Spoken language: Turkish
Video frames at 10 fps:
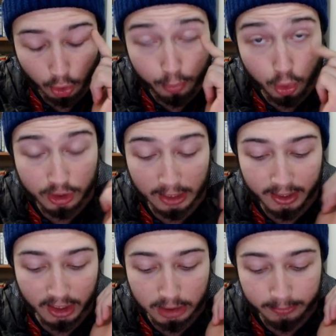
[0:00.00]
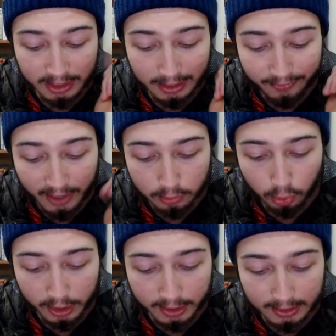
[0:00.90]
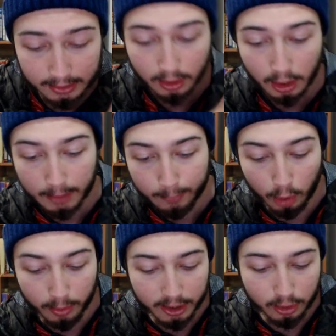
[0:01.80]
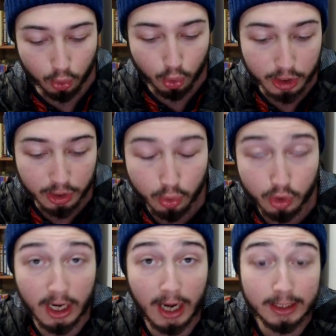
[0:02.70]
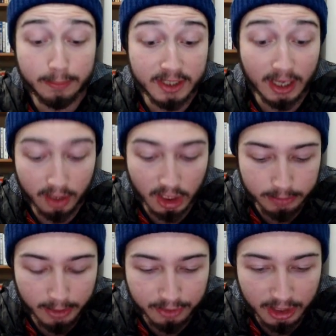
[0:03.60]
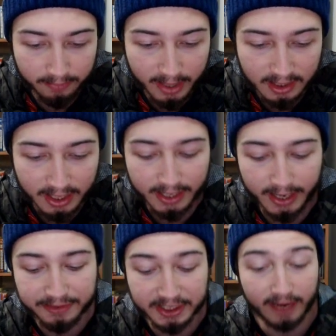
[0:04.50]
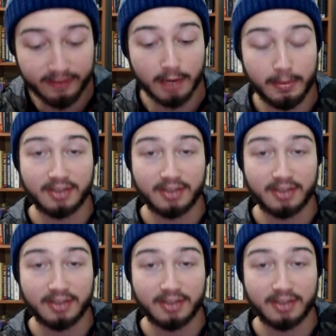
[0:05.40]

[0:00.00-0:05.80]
O büyük sandık açılımından farklı olaraktan böyle bir 100-200k'lık bir sandık açılımı yapacağım. Mek, e, efsanevileri